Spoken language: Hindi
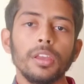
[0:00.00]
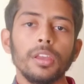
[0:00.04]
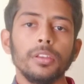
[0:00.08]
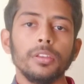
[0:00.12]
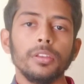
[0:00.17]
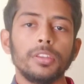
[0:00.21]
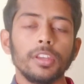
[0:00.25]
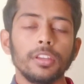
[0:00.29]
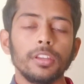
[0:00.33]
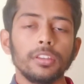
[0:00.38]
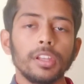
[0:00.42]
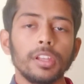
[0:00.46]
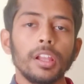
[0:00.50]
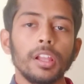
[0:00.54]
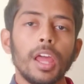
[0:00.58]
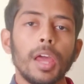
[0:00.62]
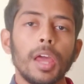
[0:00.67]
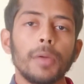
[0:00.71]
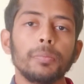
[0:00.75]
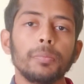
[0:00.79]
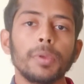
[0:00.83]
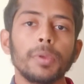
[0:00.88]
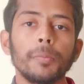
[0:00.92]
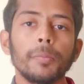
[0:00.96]
सिग्नल
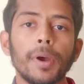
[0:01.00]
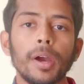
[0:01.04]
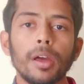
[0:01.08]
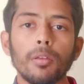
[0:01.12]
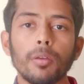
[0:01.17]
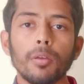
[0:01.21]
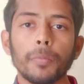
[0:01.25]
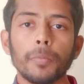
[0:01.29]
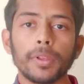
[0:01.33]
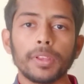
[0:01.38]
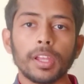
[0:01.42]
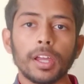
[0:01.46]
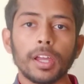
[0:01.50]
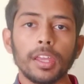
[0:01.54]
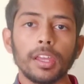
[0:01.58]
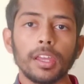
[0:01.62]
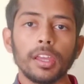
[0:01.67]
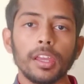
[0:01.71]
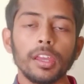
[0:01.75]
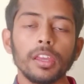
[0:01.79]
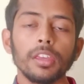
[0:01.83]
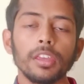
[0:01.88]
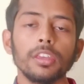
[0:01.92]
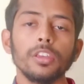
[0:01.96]
ऐप के बारे में बताया
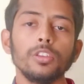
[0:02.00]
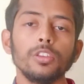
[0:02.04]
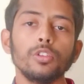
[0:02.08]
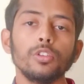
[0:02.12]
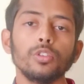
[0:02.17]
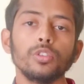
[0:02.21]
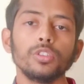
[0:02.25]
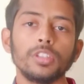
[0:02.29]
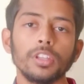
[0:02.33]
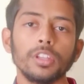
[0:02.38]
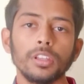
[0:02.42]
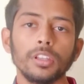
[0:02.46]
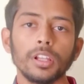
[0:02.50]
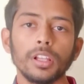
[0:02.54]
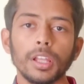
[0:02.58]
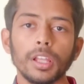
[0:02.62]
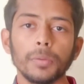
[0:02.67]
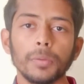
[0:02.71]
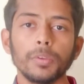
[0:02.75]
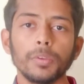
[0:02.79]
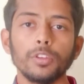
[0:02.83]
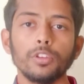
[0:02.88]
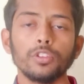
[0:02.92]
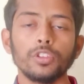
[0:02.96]
है कि जो सिग्नल
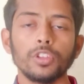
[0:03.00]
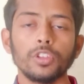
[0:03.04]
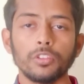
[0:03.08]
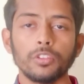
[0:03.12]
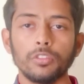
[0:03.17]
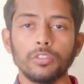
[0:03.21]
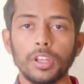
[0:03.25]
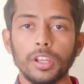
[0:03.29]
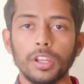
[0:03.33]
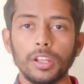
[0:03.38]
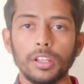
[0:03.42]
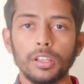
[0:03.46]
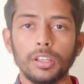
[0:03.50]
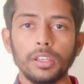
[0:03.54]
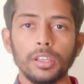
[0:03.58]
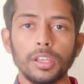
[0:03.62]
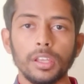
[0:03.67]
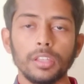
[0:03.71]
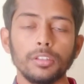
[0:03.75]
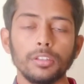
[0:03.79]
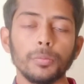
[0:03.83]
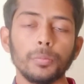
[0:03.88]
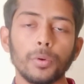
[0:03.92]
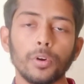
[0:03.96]
ऐप की जो सिक्योरिटी है
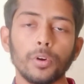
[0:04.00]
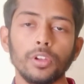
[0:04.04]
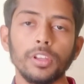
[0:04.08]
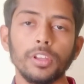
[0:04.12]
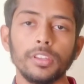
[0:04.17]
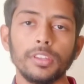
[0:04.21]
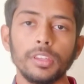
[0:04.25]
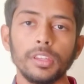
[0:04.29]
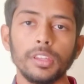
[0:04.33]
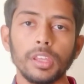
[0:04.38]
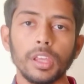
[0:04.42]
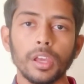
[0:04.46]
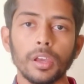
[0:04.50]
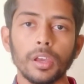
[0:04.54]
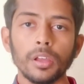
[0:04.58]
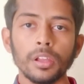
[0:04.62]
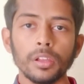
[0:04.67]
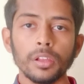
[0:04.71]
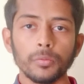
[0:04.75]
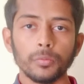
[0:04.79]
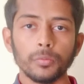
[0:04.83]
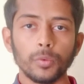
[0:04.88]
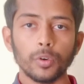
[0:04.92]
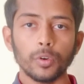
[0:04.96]
जो पॉलिसी है
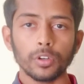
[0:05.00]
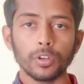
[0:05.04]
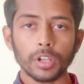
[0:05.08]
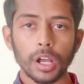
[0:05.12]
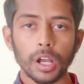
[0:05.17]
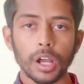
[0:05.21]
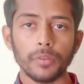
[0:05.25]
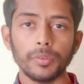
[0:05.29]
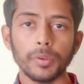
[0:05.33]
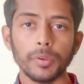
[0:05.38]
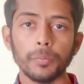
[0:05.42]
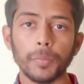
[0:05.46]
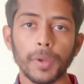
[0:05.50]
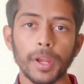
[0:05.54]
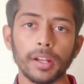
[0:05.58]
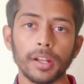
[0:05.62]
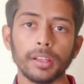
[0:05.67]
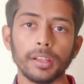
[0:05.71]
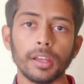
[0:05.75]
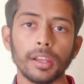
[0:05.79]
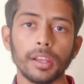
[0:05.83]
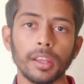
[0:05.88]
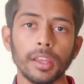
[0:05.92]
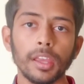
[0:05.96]
वो काफ़ी
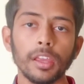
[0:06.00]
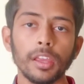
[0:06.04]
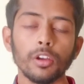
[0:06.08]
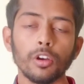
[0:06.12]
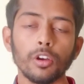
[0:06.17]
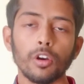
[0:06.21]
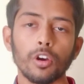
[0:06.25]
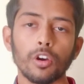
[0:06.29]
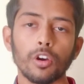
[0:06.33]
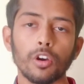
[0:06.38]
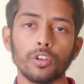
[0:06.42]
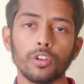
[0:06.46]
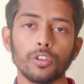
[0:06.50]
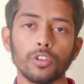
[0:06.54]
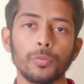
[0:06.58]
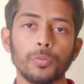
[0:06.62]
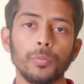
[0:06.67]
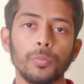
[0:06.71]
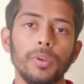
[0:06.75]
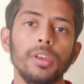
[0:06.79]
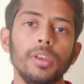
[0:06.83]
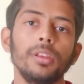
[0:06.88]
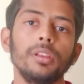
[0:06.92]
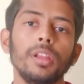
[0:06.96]
बेटर है और
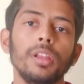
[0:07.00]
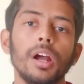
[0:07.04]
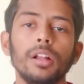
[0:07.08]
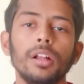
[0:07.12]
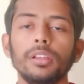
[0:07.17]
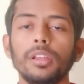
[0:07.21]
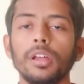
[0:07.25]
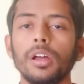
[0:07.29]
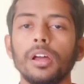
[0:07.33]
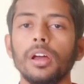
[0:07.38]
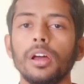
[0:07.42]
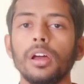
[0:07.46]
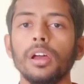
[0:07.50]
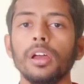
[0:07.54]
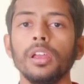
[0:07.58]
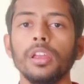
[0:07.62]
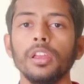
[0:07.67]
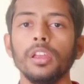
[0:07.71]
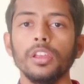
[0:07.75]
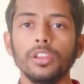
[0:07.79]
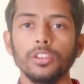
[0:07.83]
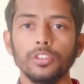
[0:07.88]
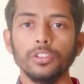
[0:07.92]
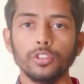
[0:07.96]
उसमें डाटा
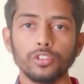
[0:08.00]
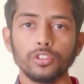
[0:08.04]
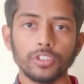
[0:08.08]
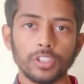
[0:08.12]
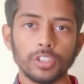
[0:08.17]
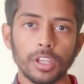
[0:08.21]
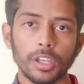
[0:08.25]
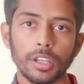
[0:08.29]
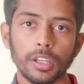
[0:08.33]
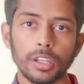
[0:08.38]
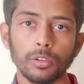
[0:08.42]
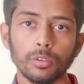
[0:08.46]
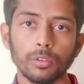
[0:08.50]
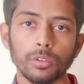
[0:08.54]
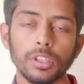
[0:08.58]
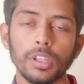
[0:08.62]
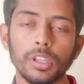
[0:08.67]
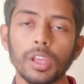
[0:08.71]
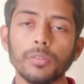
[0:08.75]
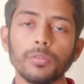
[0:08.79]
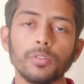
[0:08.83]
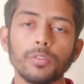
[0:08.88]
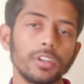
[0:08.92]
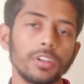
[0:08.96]
जो शेयरिंग
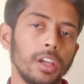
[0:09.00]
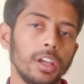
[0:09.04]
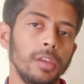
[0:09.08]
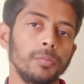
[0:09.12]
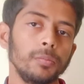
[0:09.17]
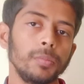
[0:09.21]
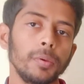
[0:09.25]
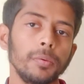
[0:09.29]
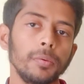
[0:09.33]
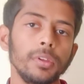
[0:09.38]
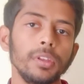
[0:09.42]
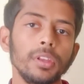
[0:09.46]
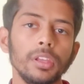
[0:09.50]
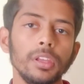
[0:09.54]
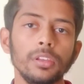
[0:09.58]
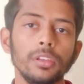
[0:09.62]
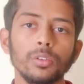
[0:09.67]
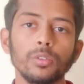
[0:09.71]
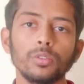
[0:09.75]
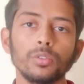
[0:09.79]
होती है वो कहीं पे भी नहीं हो